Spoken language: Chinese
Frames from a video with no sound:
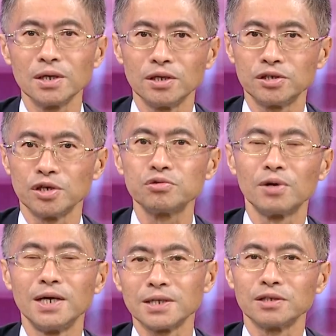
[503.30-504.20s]
那个学术
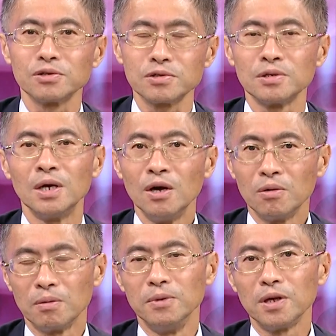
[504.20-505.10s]
来讲，就是
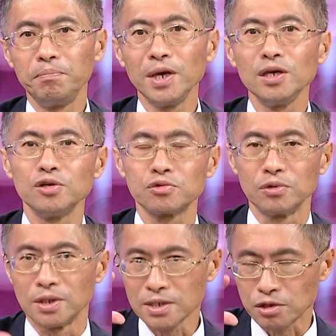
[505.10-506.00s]
我们的变异
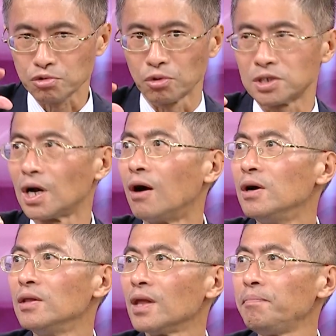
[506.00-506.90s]
数呢在缩小，
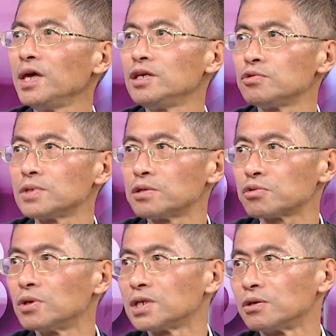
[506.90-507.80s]
那变异数在
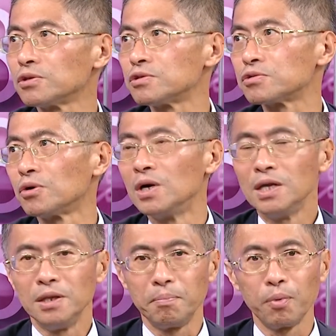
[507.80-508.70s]
缩小，就是说
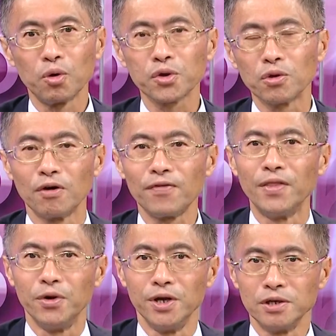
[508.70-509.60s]
你波动的
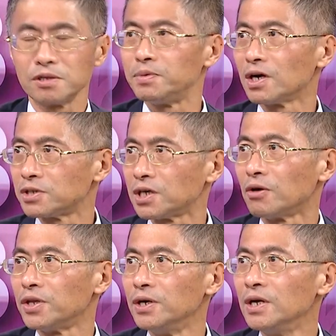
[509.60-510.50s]
范围呢是比较
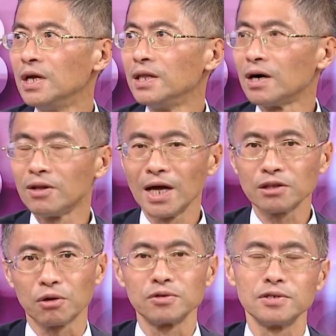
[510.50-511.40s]
小的，对，然后
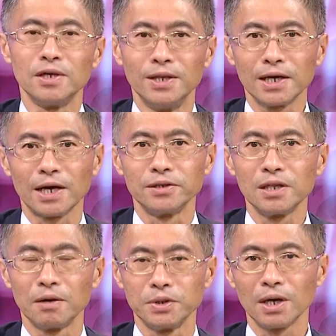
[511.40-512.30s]
让投资人呢感
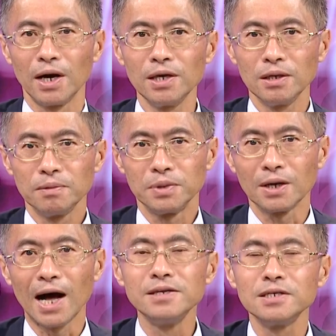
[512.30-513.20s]
觉到比较
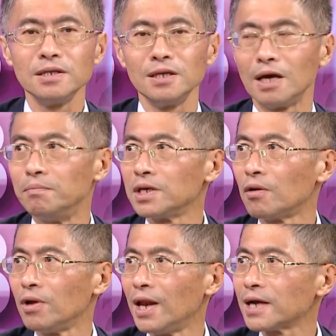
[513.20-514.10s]
安心一点，比较
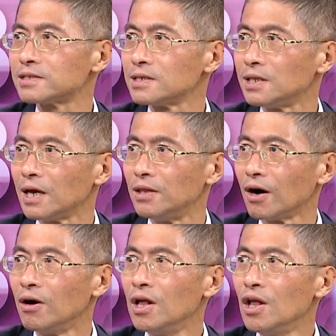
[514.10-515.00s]
relax 一点
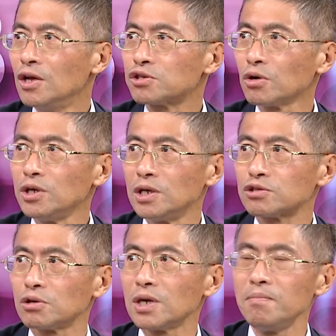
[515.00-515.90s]
哈。哦，所以
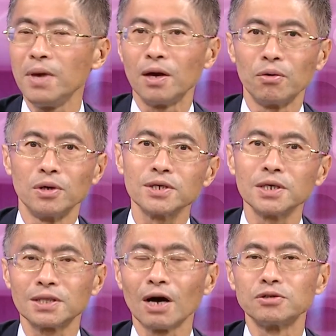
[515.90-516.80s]
呢，昨天美国这
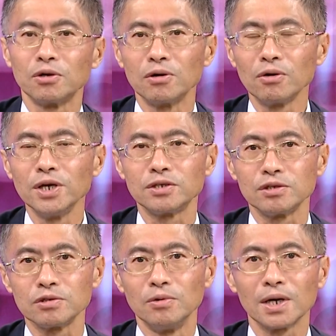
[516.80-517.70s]
个道琼工业
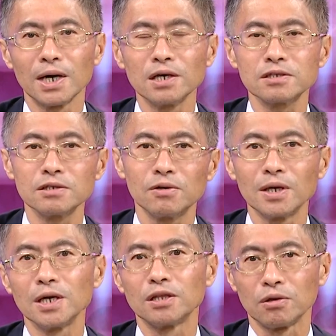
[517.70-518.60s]
指数呢，刚刚视
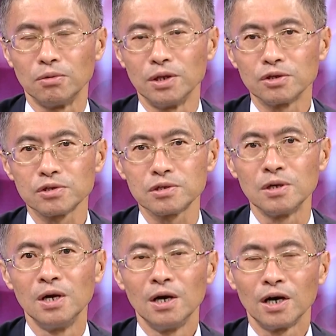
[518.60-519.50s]
光那个图呢，就
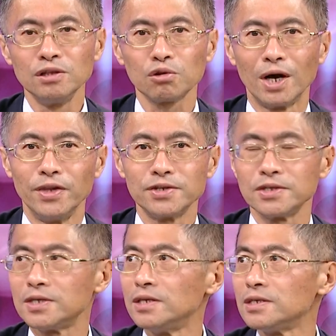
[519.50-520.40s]
是很短的
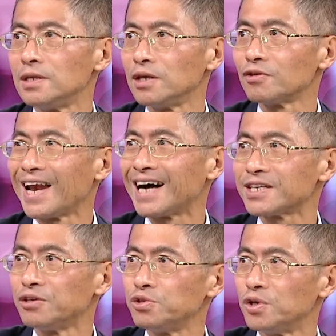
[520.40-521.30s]
时间之内就
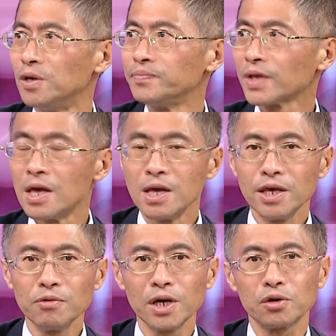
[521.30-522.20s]
拉上去了，对，这急
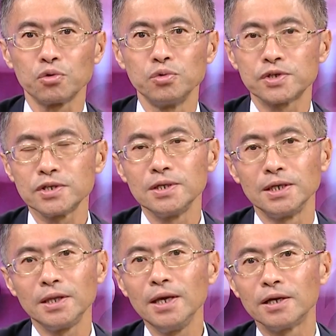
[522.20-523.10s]
拉。因为股市
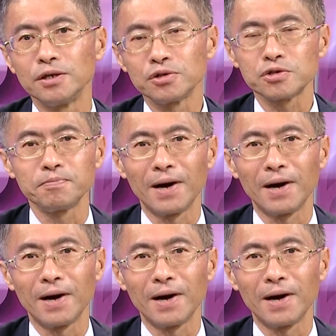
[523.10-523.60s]
呢，第一个就是